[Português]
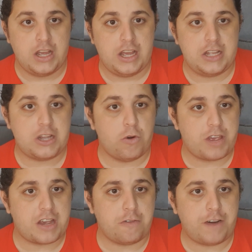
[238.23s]
Então o
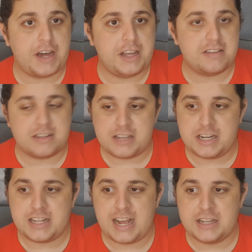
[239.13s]
que, que eu faria,
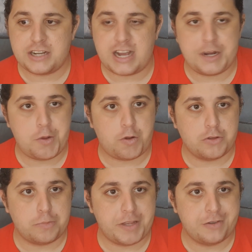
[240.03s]
sinceridade, assim, cara, enquanto
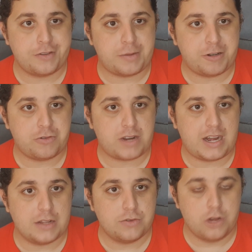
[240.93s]
o Pedro está
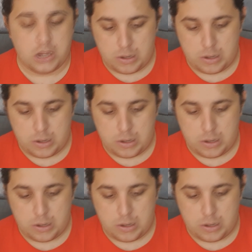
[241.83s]
machucado?